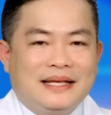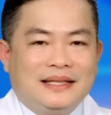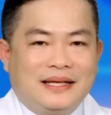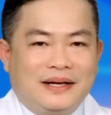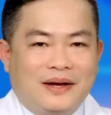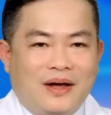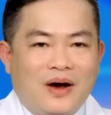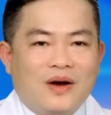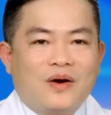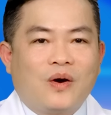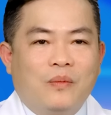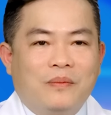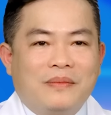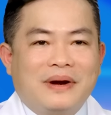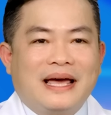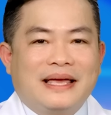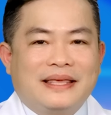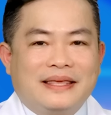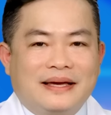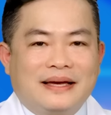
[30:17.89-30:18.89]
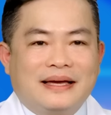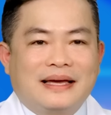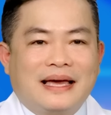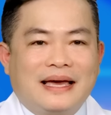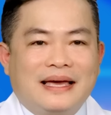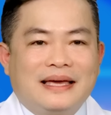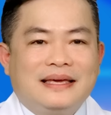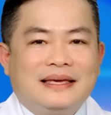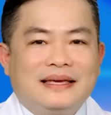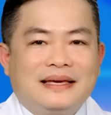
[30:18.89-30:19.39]
Thì đó cũng là những
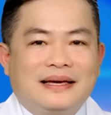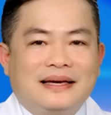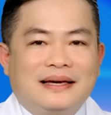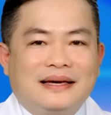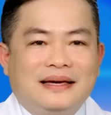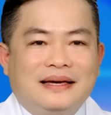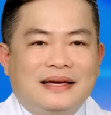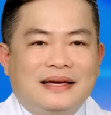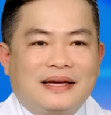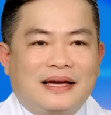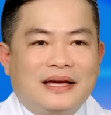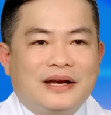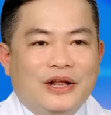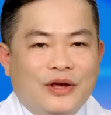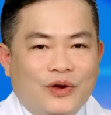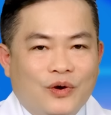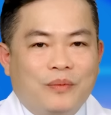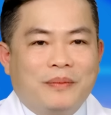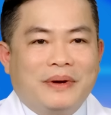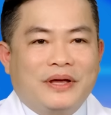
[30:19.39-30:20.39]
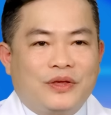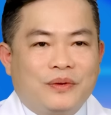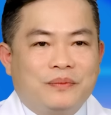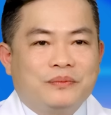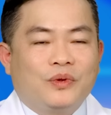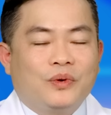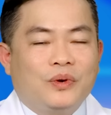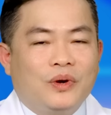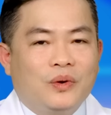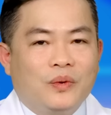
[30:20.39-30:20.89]
cái điều mà chúng
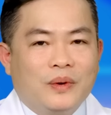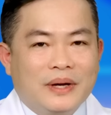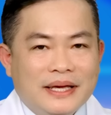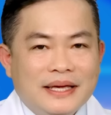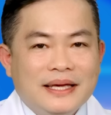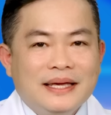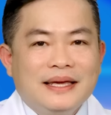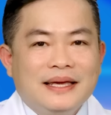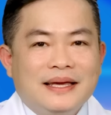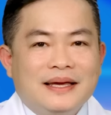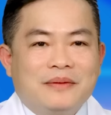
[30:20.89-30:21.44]
tôi lưu ý.